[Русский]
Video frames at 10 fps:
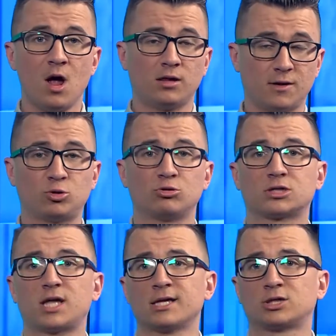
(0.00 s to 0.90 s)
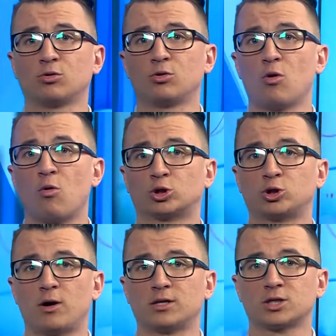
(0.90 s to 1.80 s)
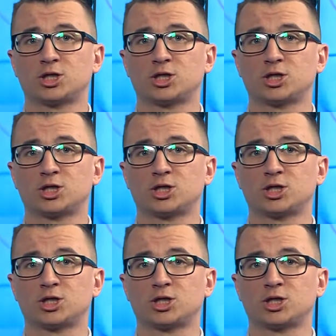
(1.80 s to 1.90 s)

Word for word: На всю дистанцию у него ушел 1